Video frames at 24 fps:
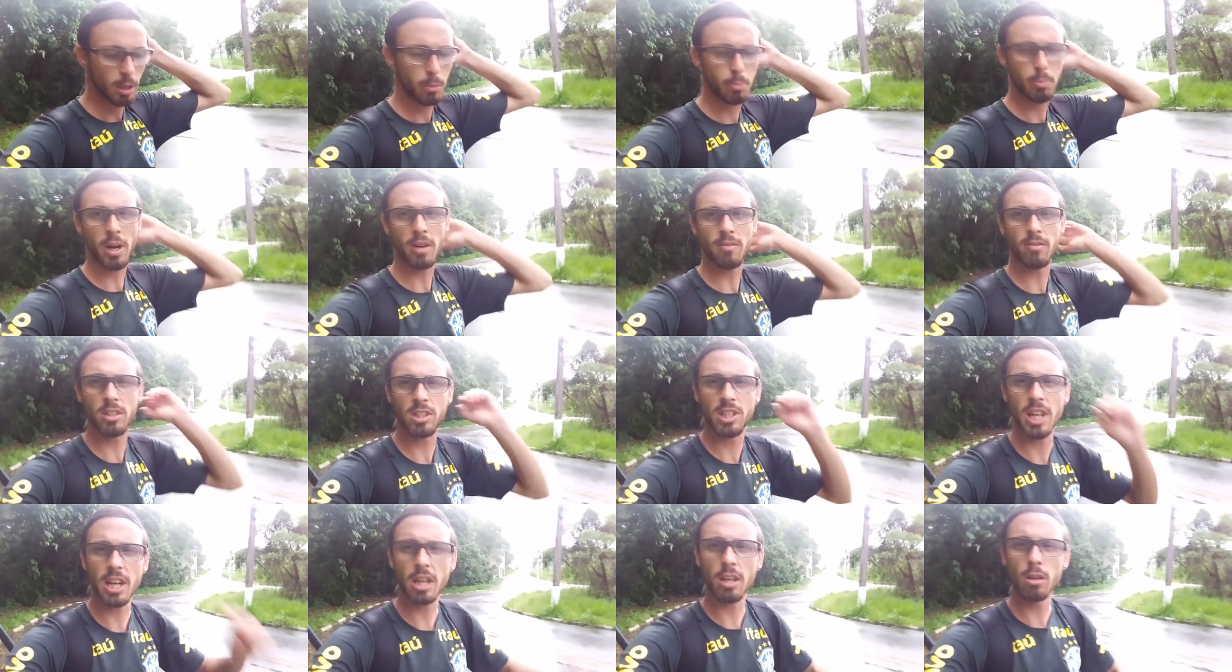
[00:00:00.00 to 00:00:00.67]
E pra
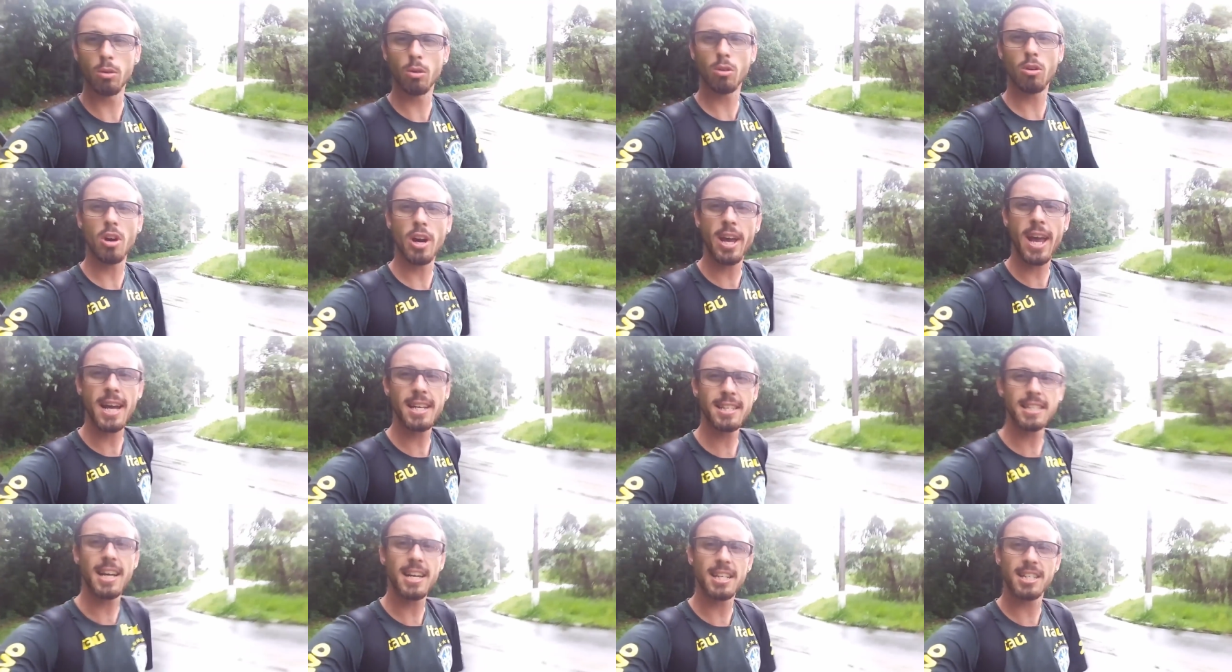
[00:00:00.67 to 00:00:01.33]
você que não
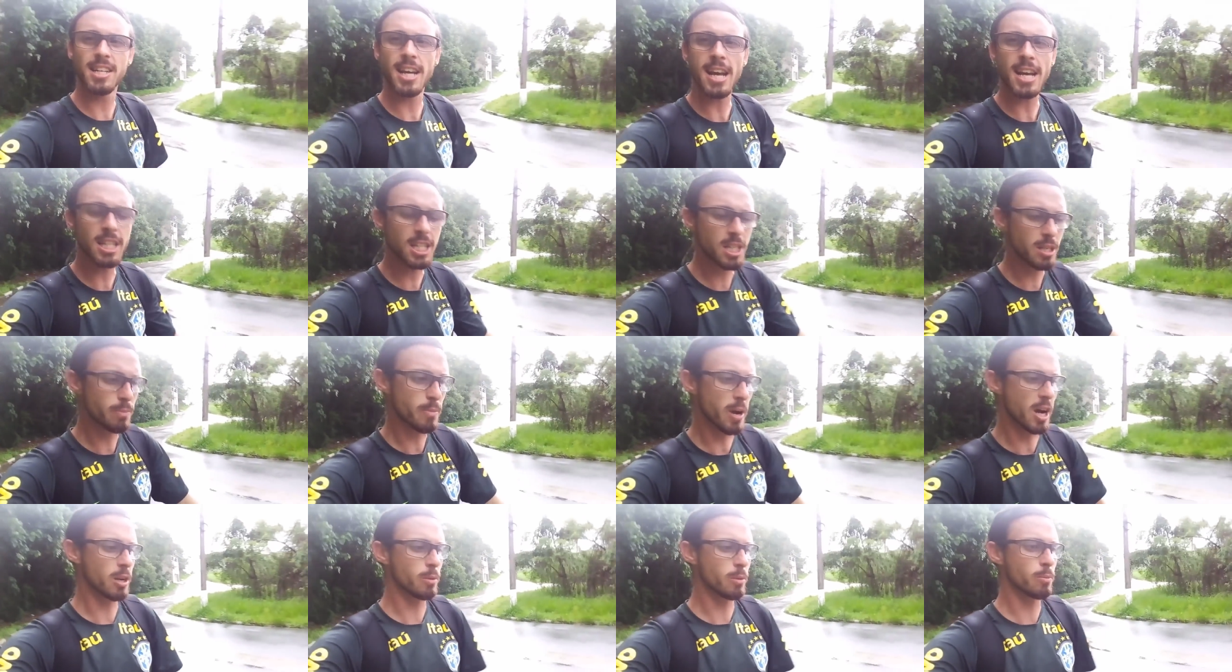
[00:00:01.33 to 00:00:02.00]
conhece a
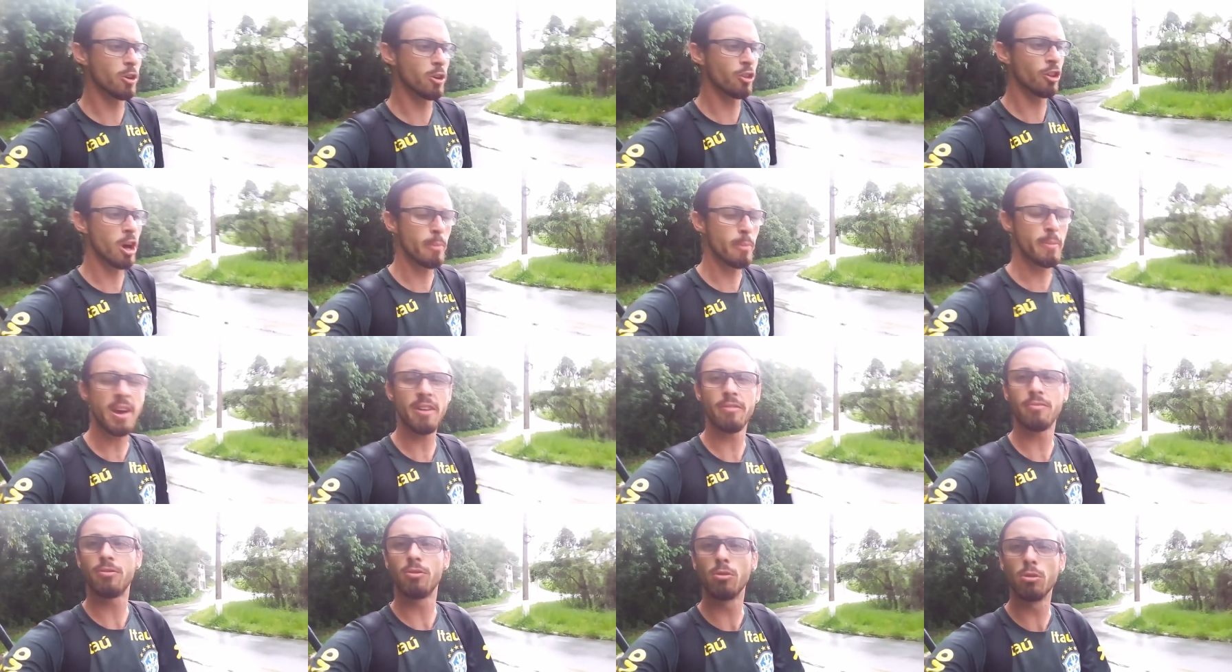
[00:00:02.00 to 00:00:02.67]
gente, mano, meu nome
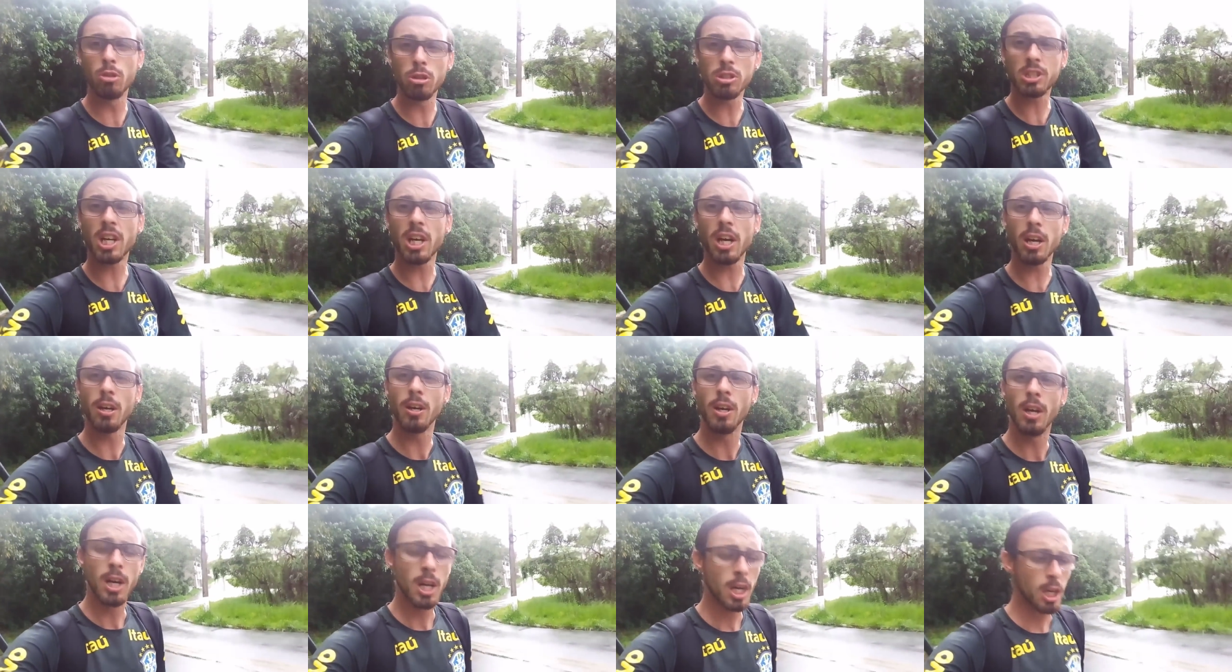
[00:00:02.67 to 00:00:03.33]
é Fusca
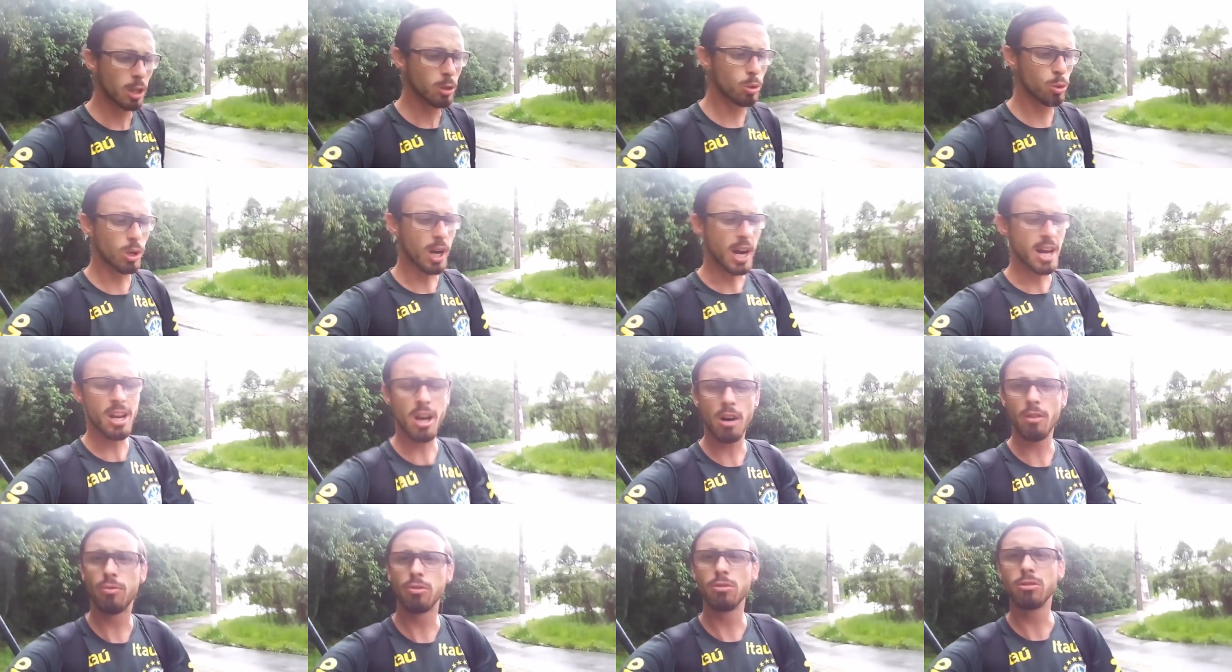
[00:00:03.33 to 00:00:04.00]
do
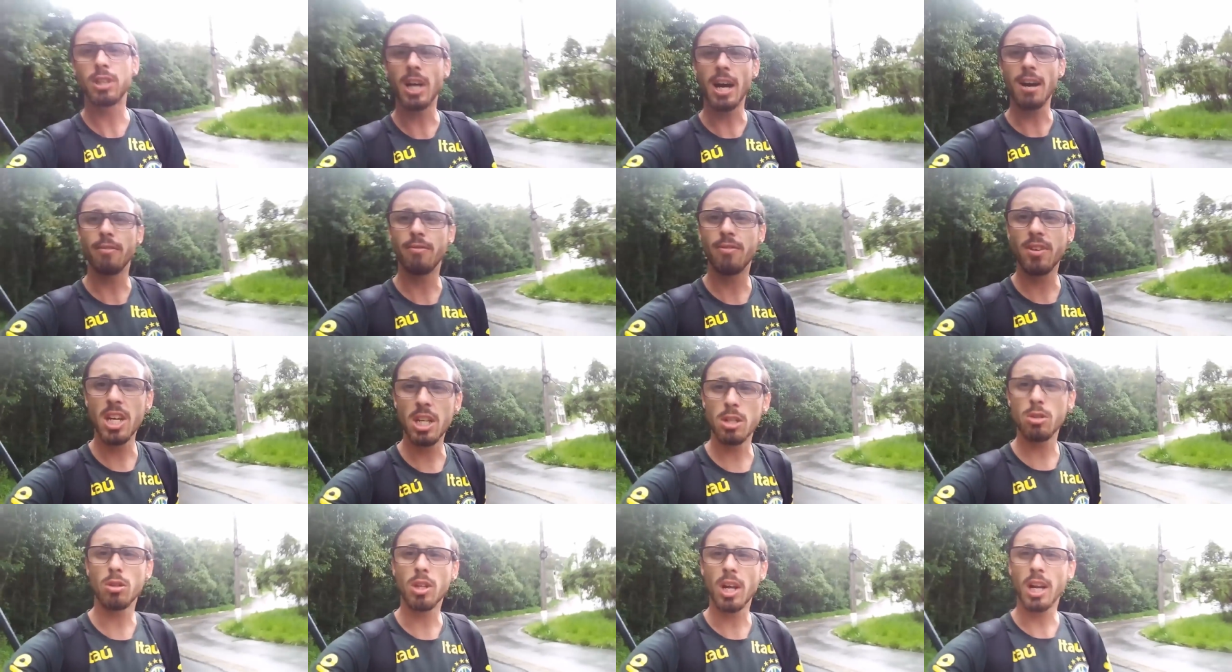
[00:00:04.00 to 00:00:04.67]
canal Fusca
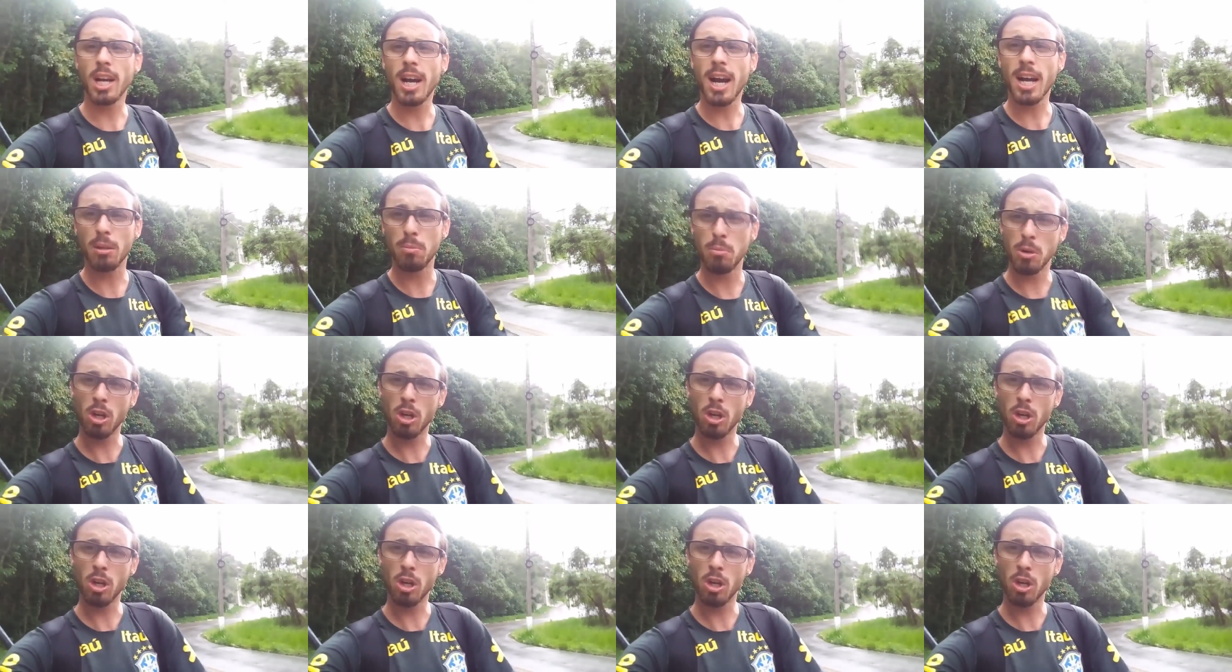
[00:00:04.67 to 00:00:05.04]
Vídeo, tá ligado?